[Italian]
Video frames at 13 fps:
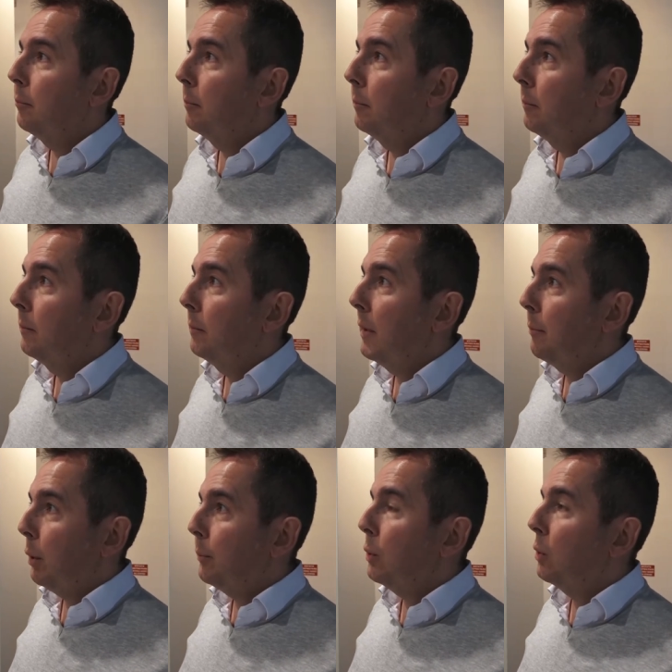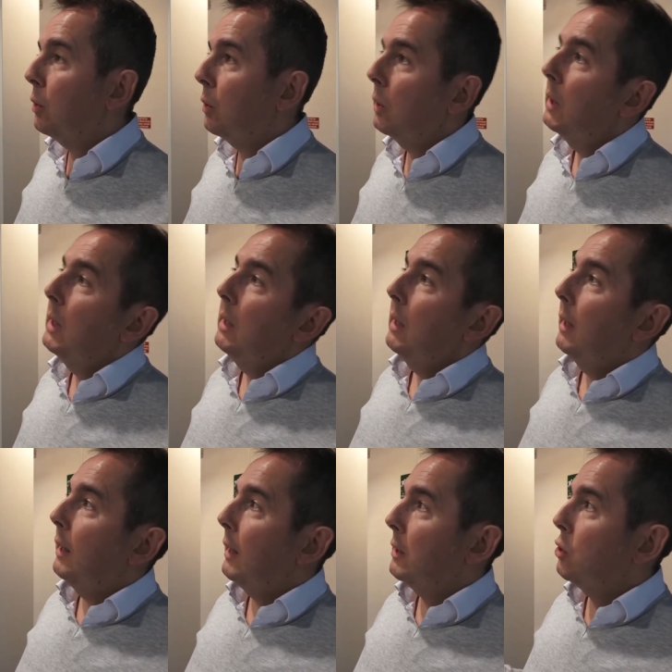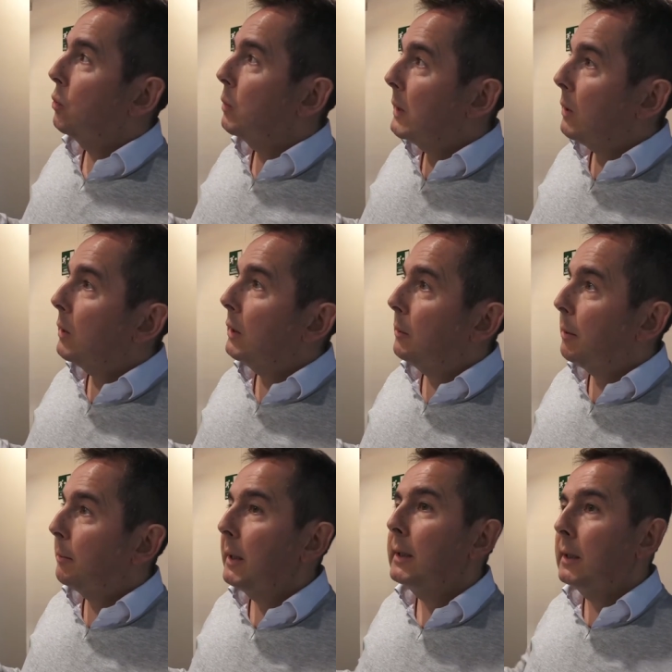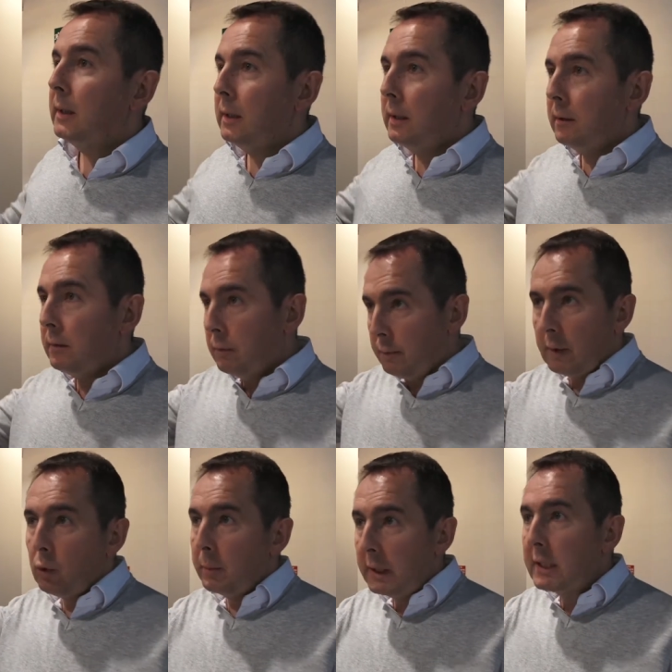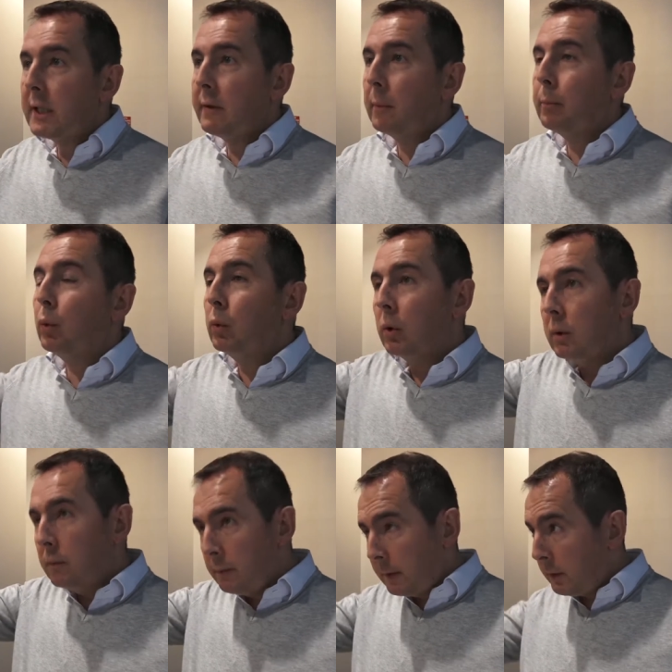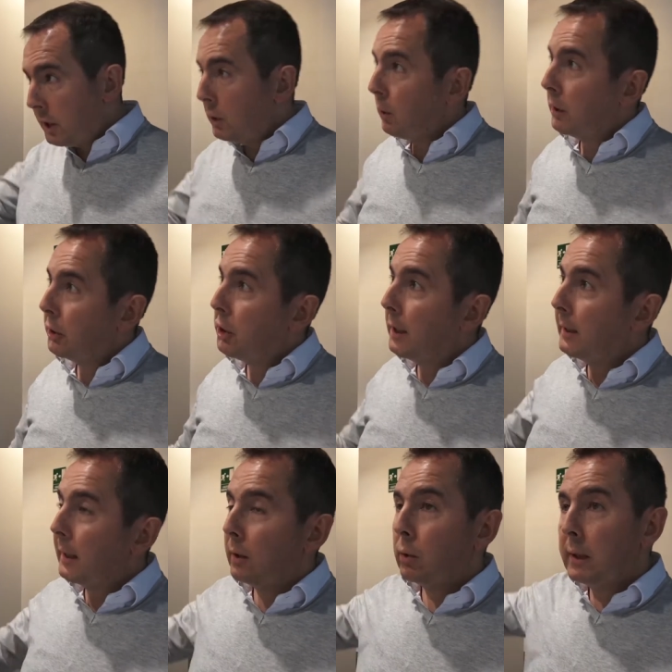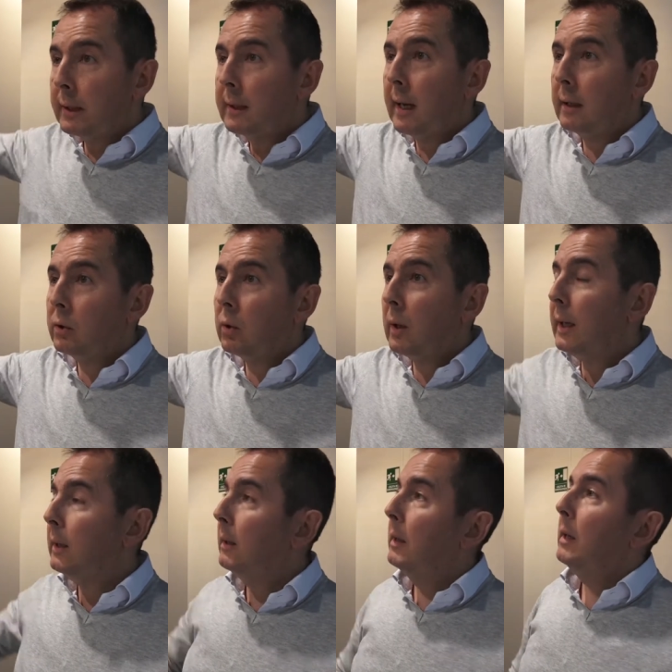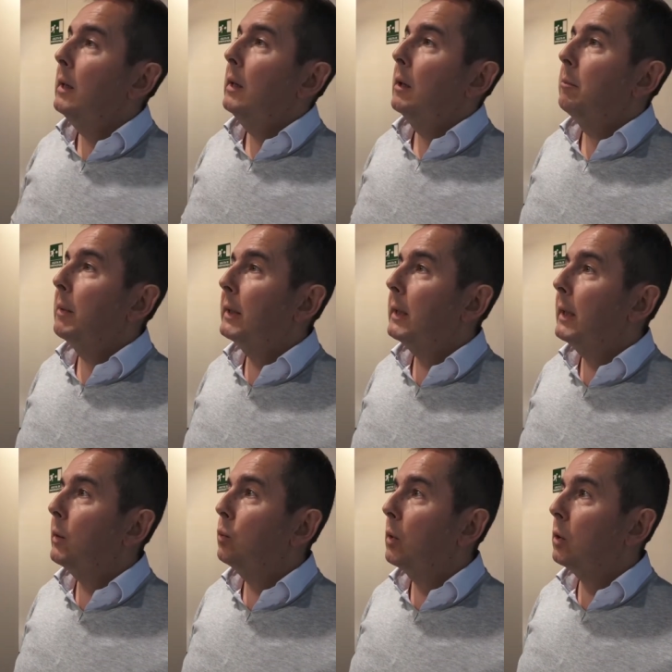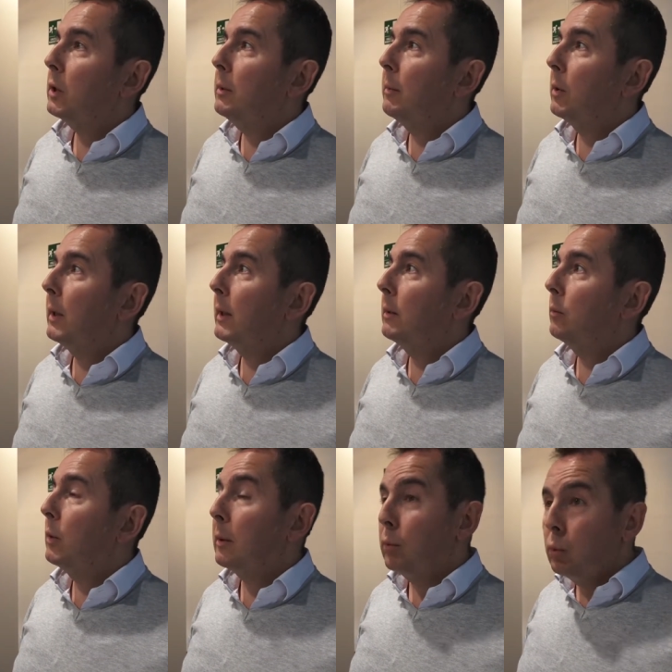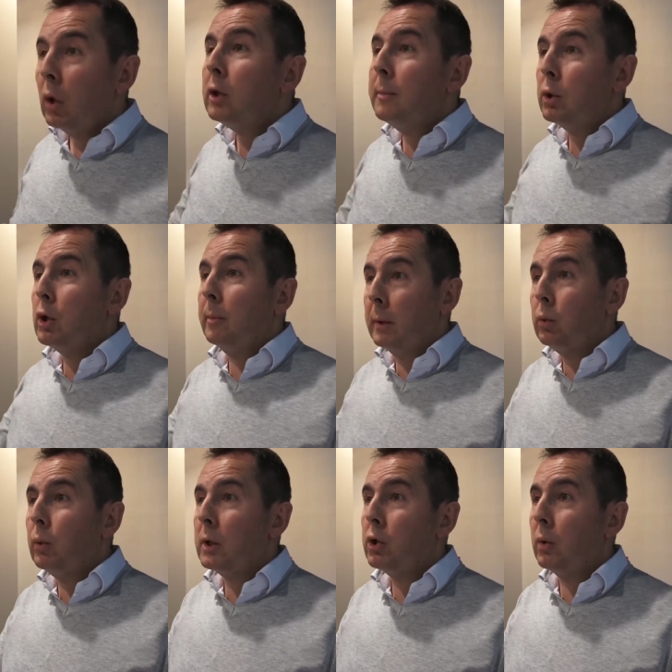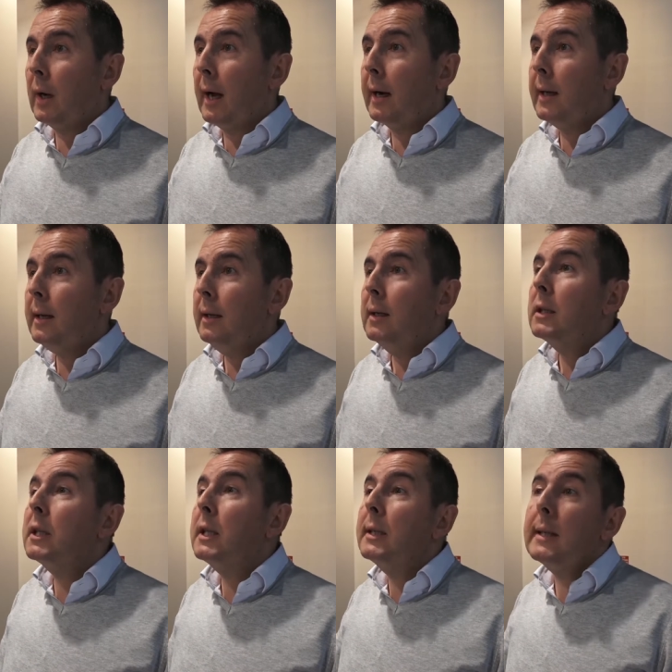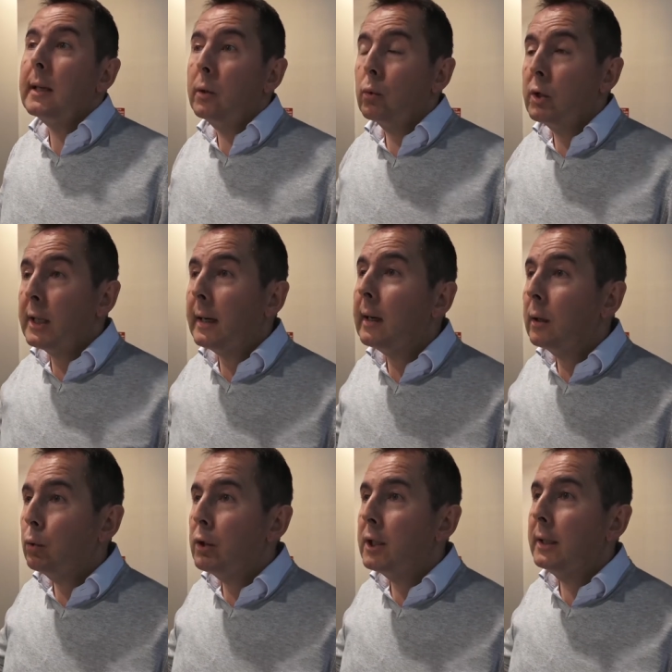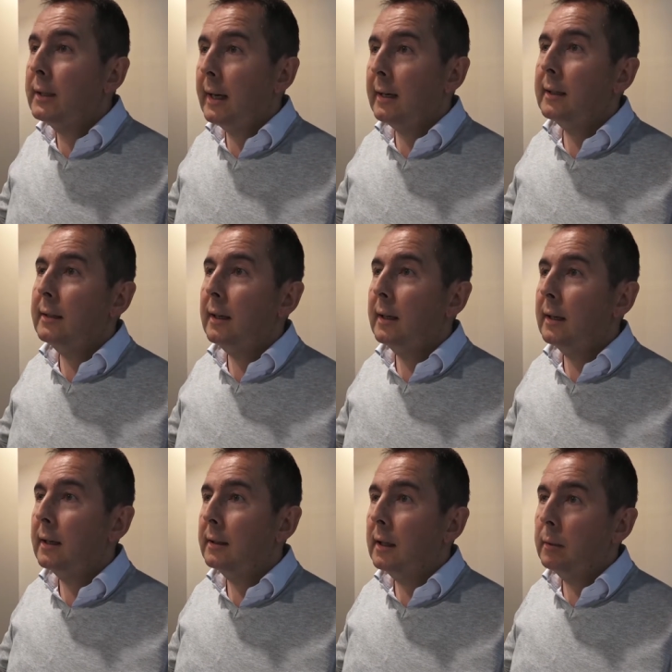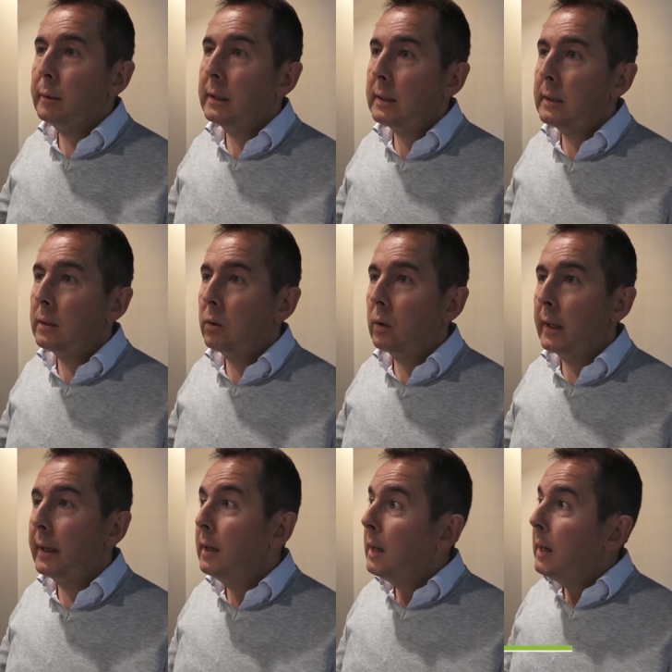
mm, è proprio la soluzione che ti permette di, come dicevi appunto, facendola scendere e orientandola, mantenere un'ottima, una, un'ottima schermatura solare senza rinunciare alla luce interna della, dell'abitazione